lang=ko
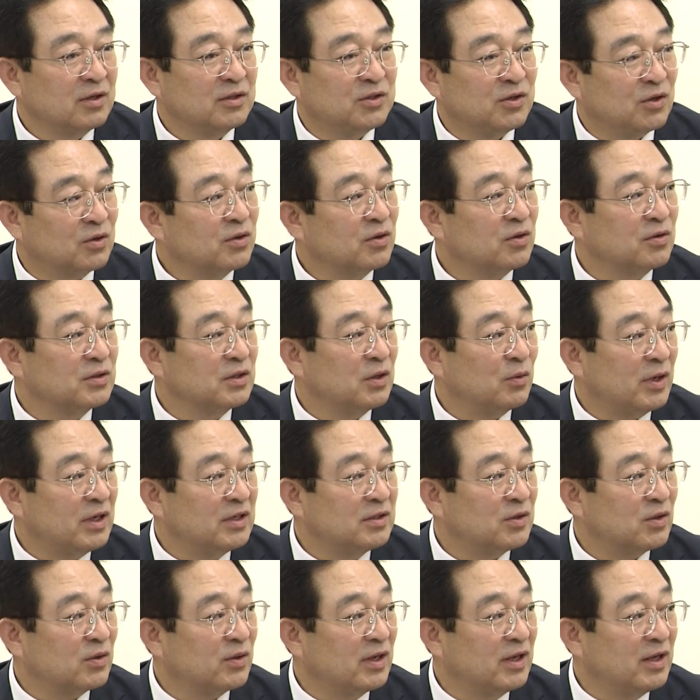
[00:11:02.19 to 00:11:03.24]
지역 경제
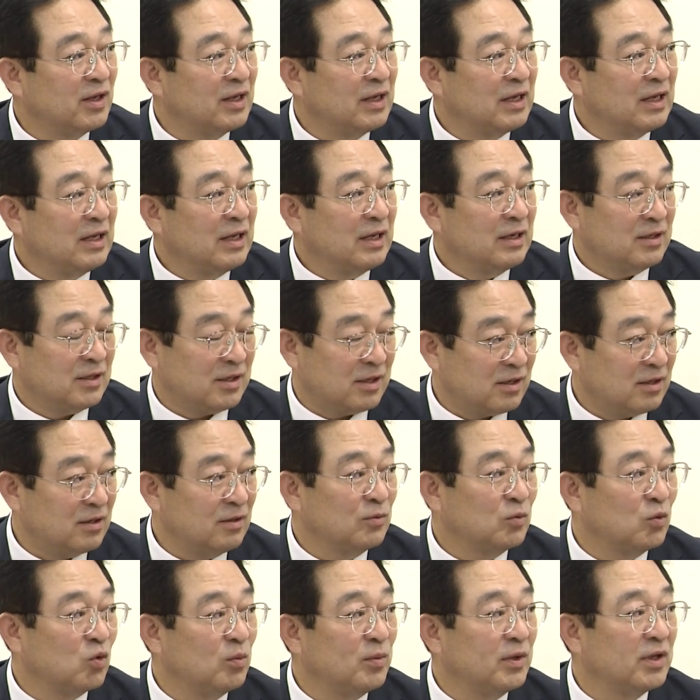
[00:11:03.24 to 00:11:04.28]
활성화에
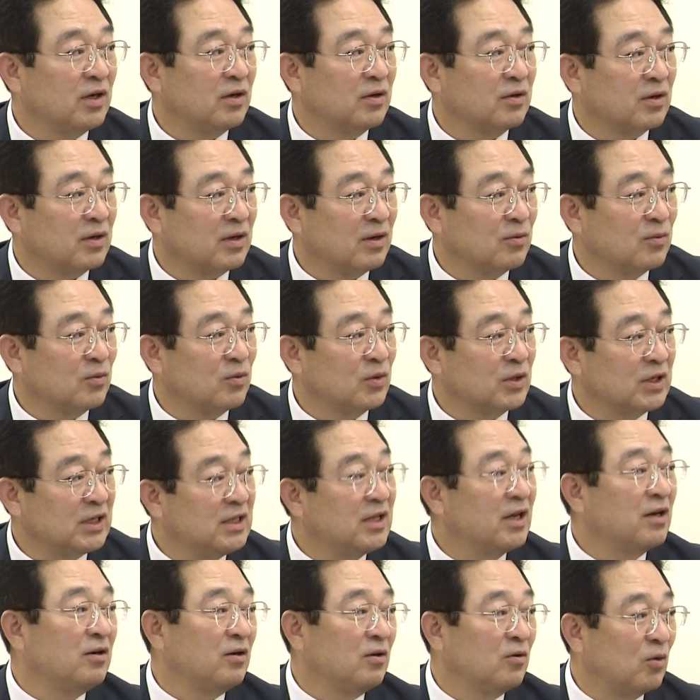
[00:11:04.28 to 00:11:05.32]
큰 도움이 될 거라고
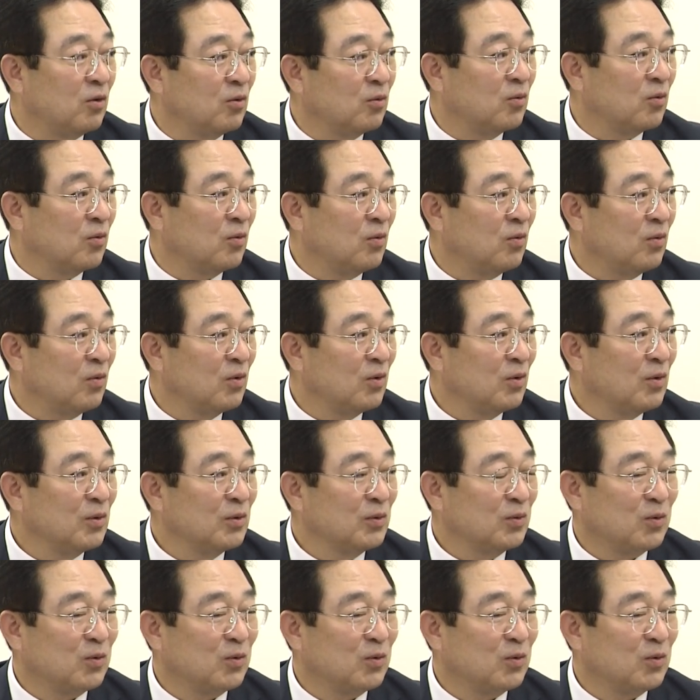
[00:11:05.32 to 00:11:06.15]
기대를 걸고 네.